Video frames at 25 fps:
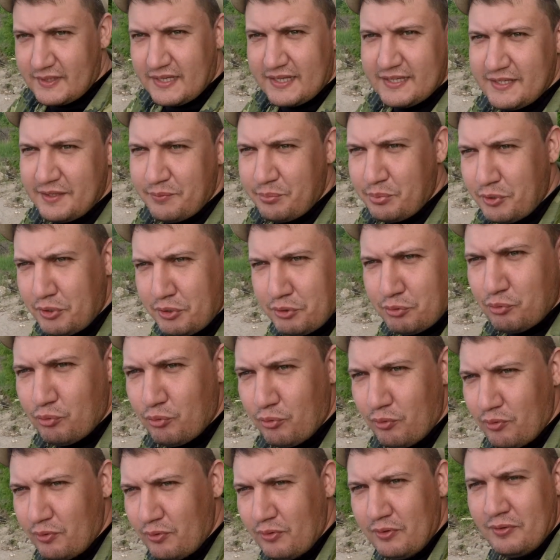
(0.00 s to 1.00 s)
на
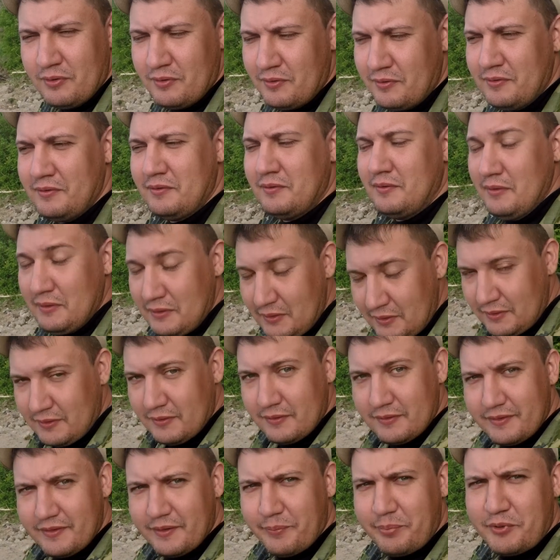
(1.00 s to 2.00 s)
берегу.
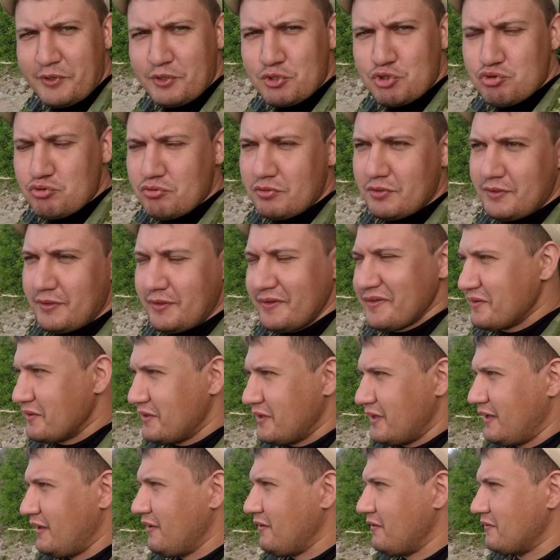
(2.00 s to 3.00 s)
Напряженная,
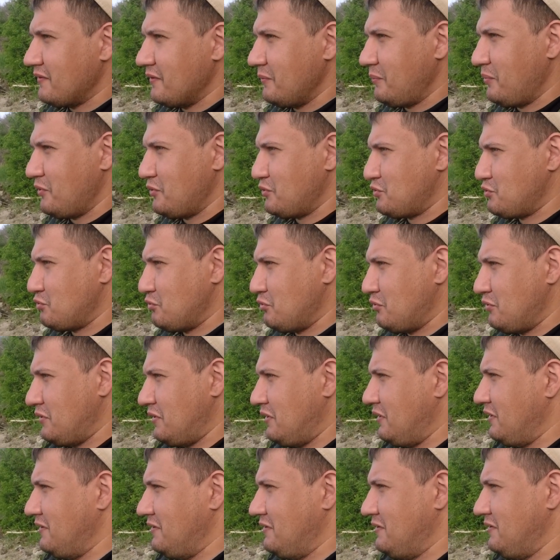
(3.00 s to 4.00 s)
да,
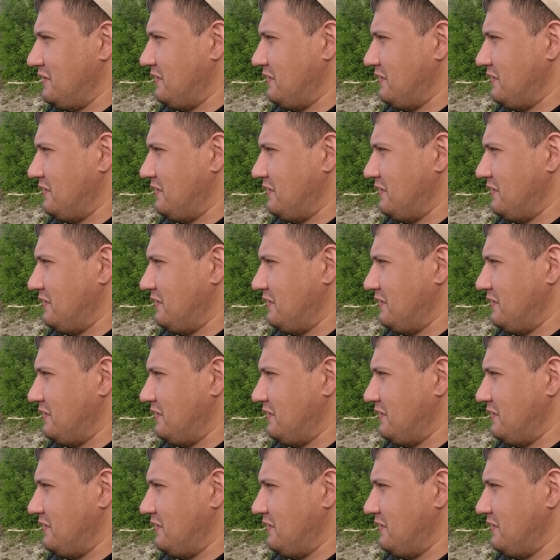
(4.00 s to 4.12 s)
напряженная.